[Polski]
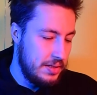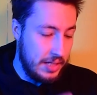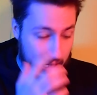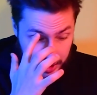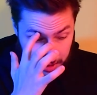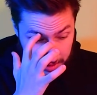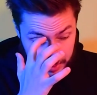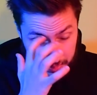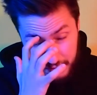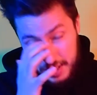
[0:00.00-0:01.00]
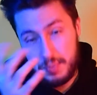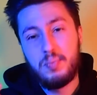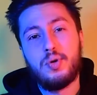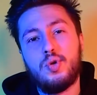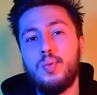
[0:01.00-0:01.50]
zaś powiedzmy
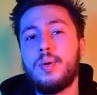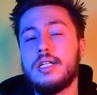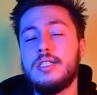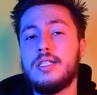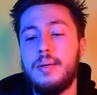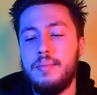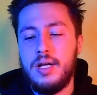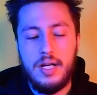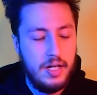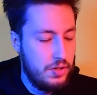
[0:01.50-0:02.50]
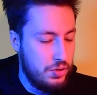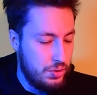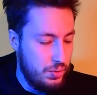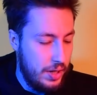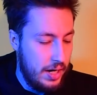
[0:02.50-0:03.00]
podróbka czy zamiennik
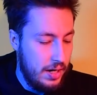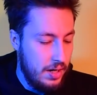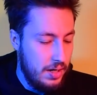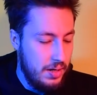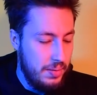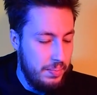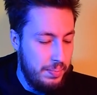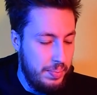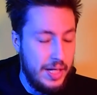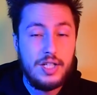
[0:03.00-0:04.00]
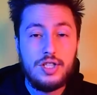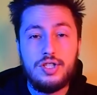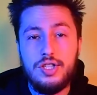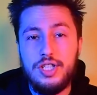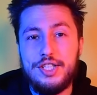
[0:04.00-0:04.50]
kosztuje
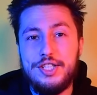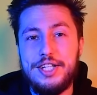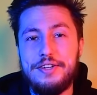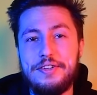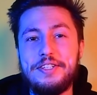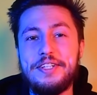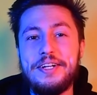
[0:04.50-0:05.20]
5,39